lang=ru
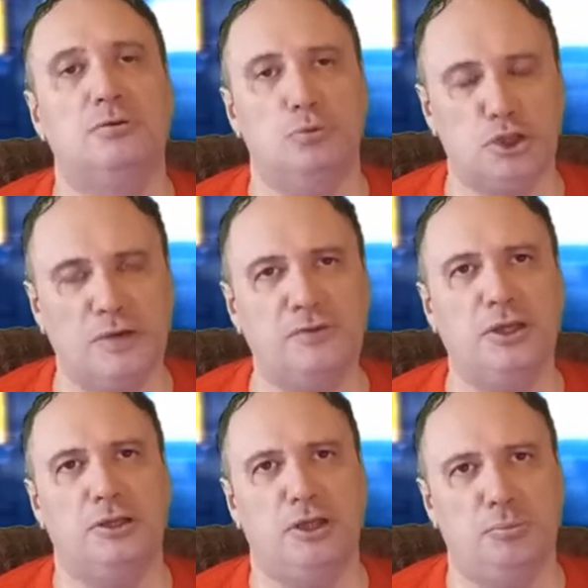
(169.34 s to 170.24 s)
уже в
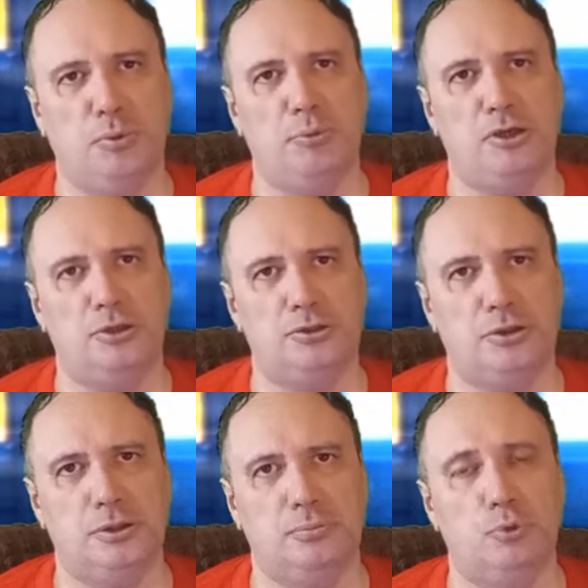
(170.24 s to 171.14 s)
данной
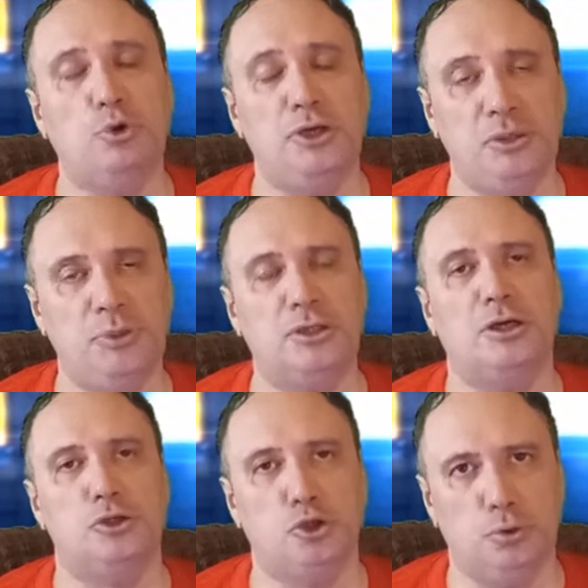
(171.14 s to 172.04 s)
публикации. Но именно
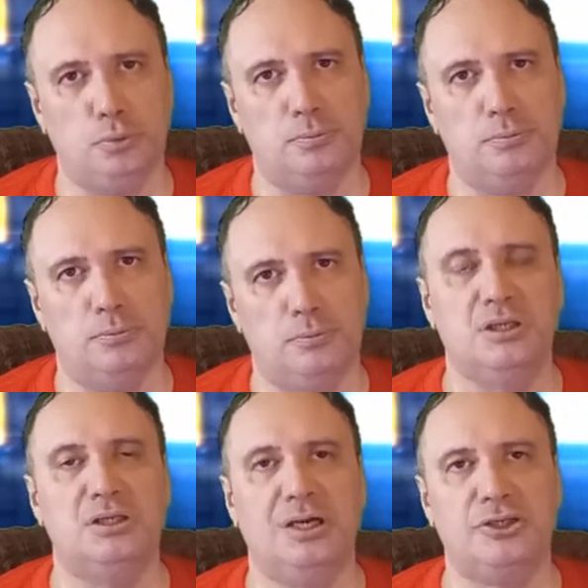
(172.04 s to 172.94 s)
начну.
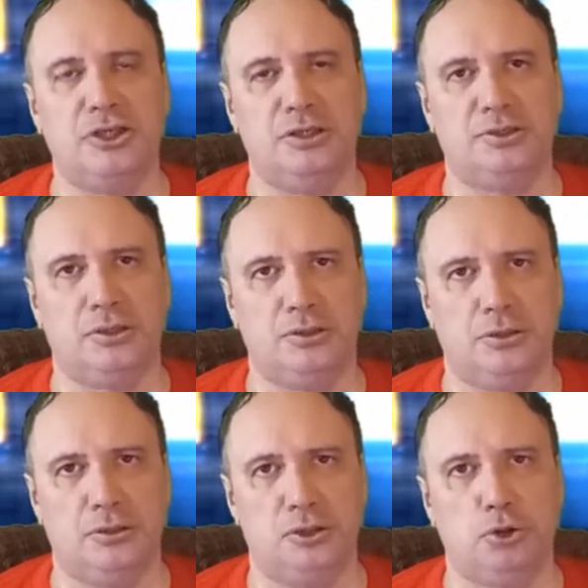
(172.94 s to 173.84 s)
Также я
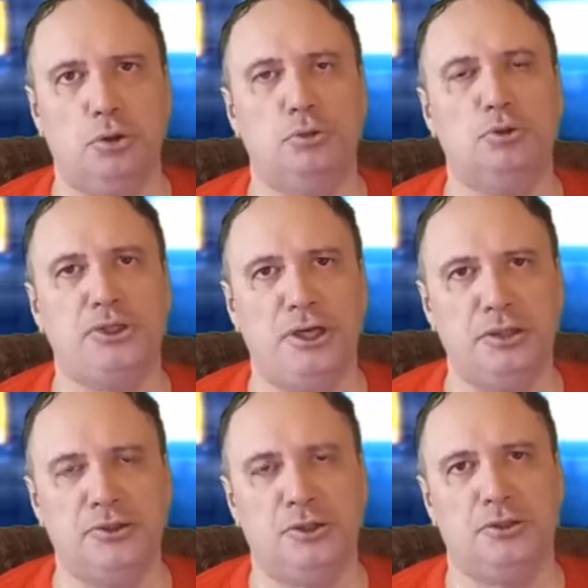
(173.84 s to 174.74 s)
сказал, что
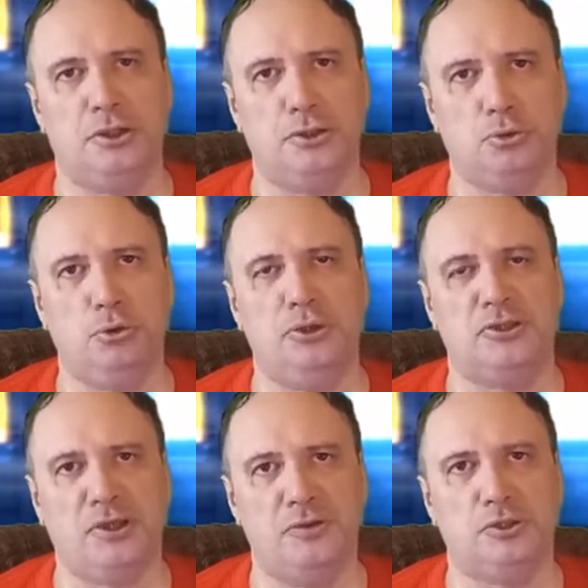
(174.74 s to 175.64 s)
индустриализация стоила
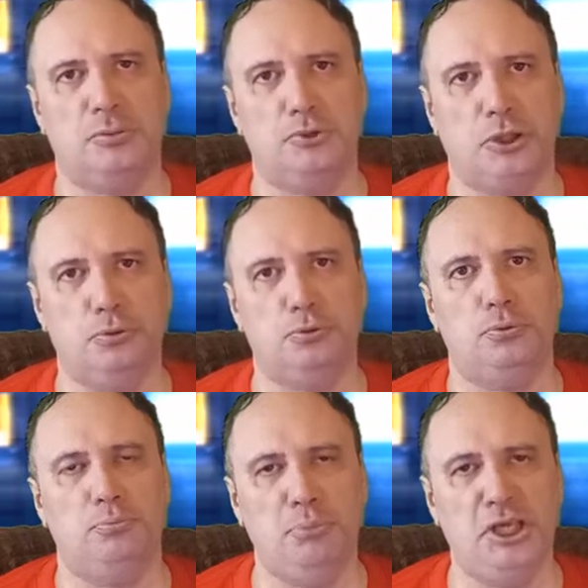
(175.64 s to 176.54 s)
Советскому Союзу
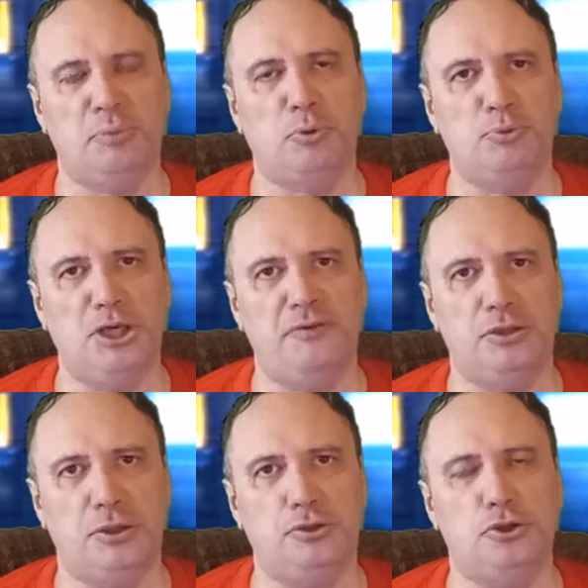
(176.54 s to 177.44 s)
минимум
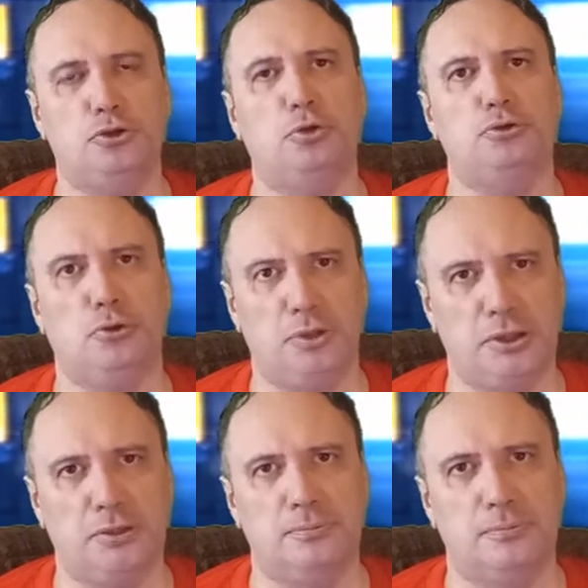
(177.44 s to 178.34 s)
9 тысяч тонн
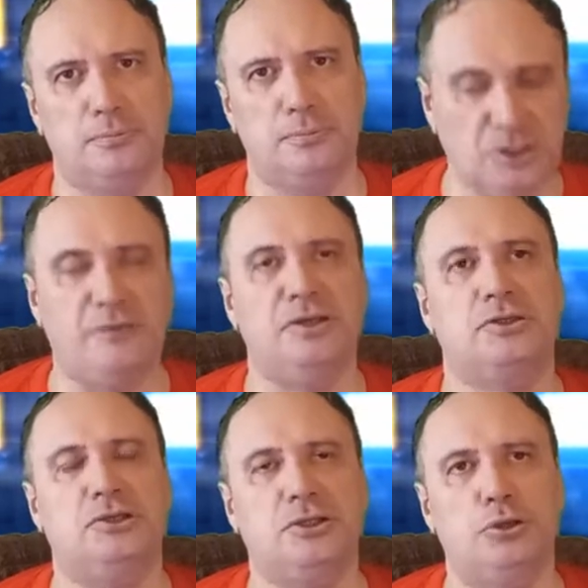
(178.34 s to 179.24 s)
золота.
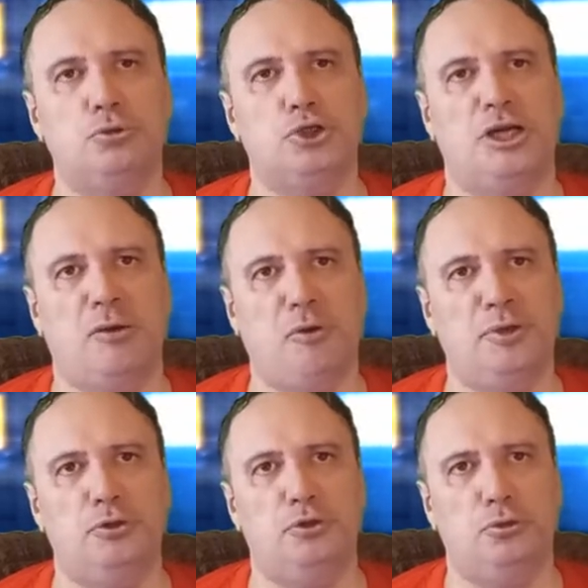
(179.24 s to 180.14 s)
Советский Союз же на
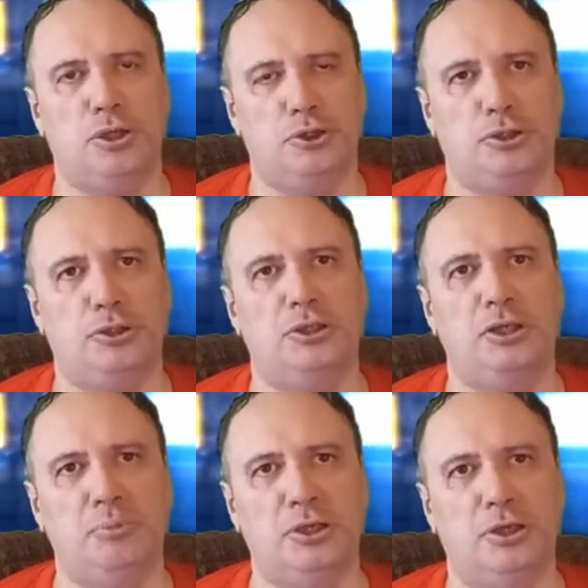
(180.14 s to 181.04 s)
момент его начала
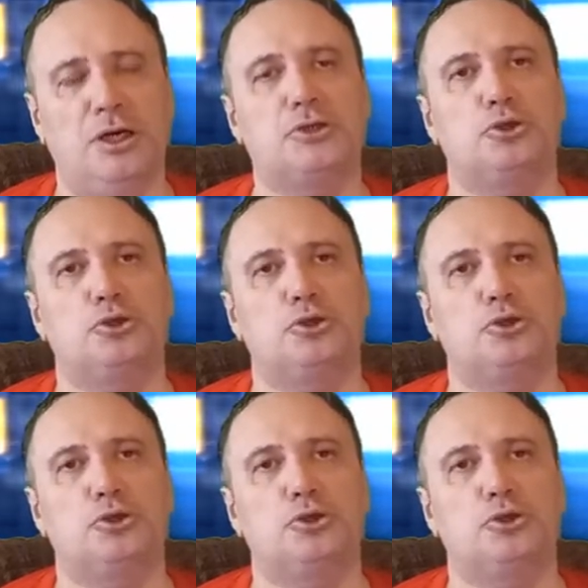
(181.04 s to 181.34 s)
имел аж